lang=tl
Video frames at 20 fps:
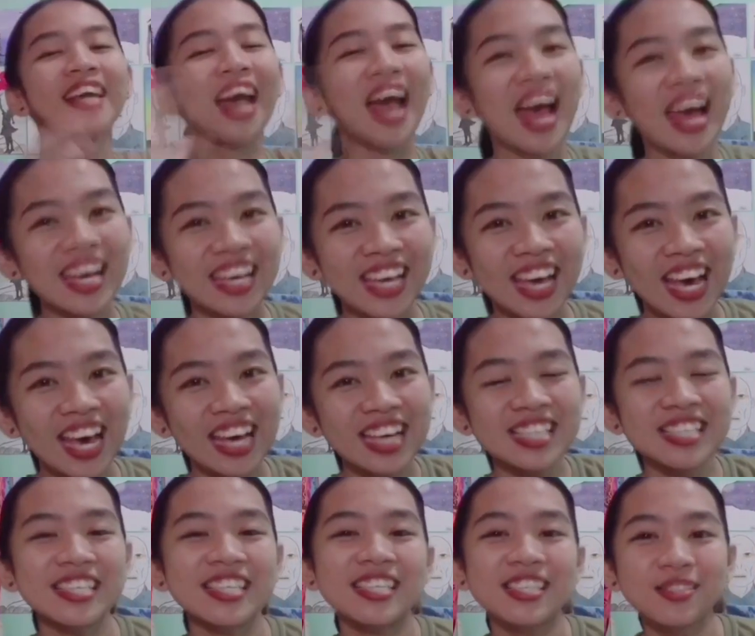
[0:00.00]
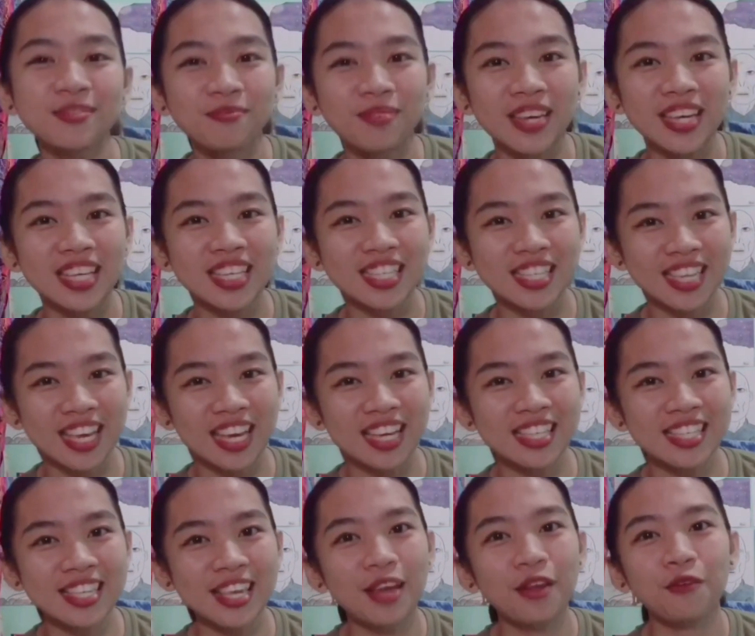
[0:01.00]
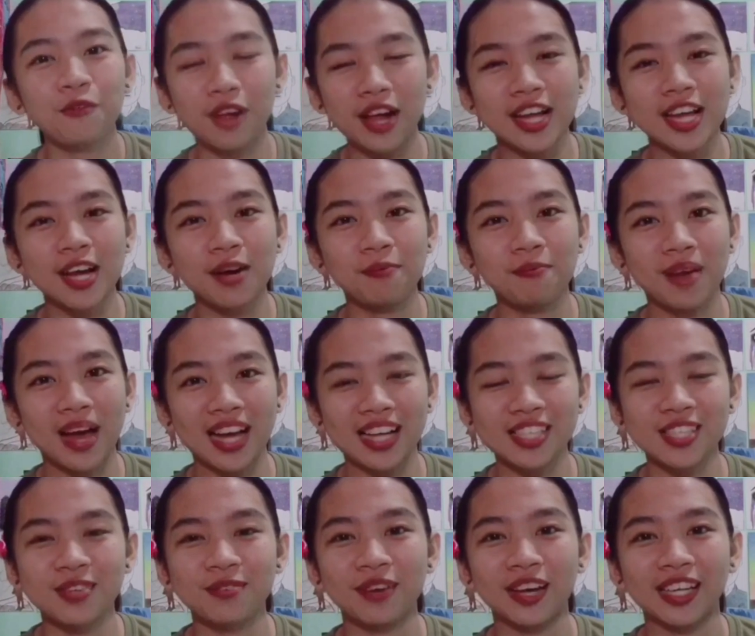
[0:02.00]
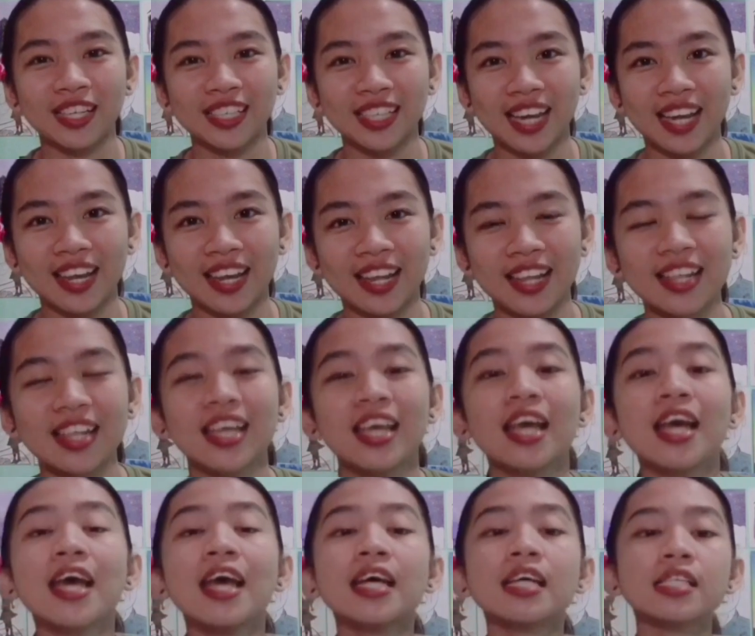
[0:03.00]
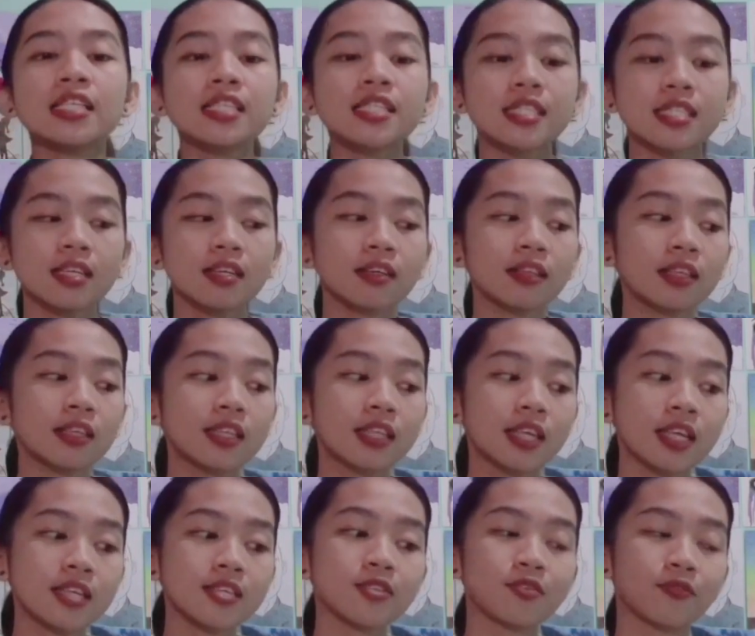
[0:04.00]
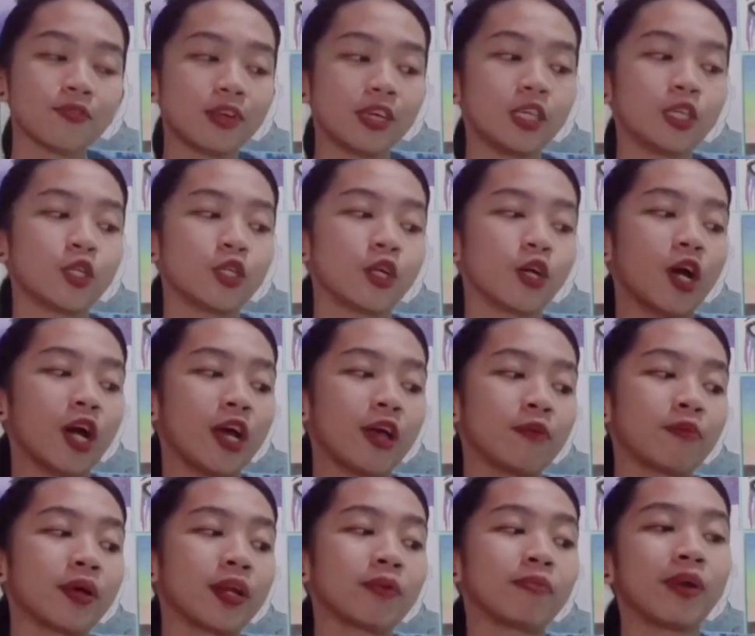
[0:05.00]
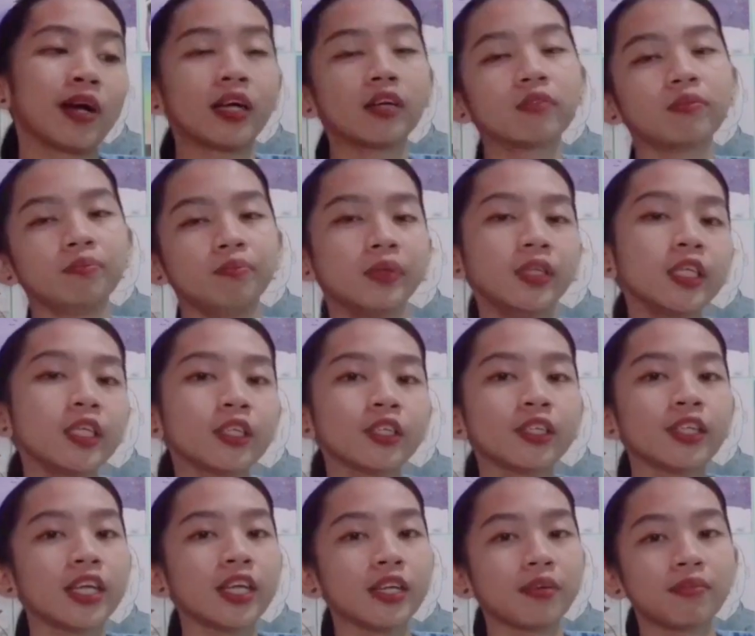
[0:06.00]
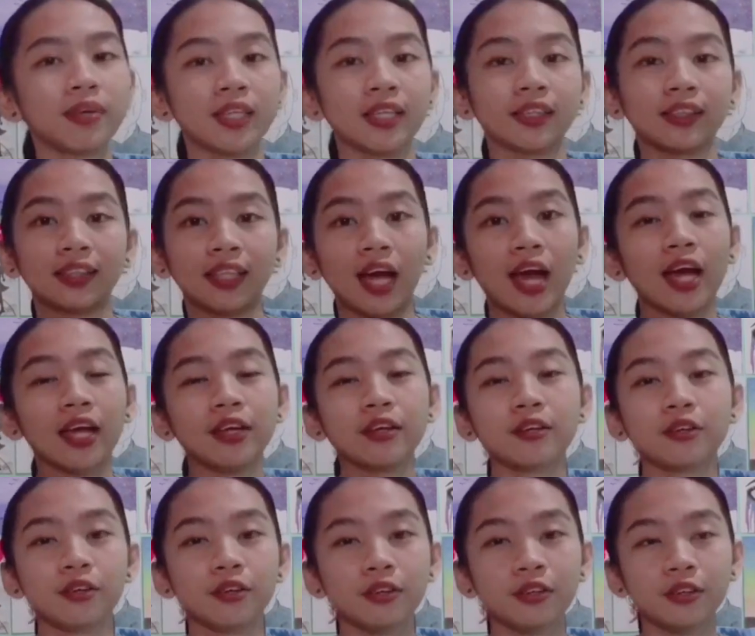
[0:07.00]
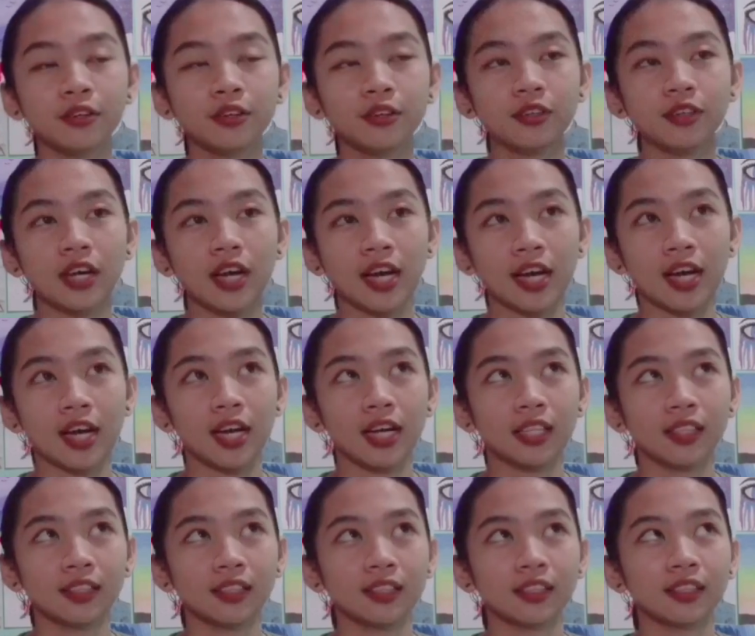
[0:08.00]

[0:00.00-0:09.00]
Hi guys, it's me, it's Casey, and welcome back to my channel. So, today's video ay panibagong video na naman tayo at...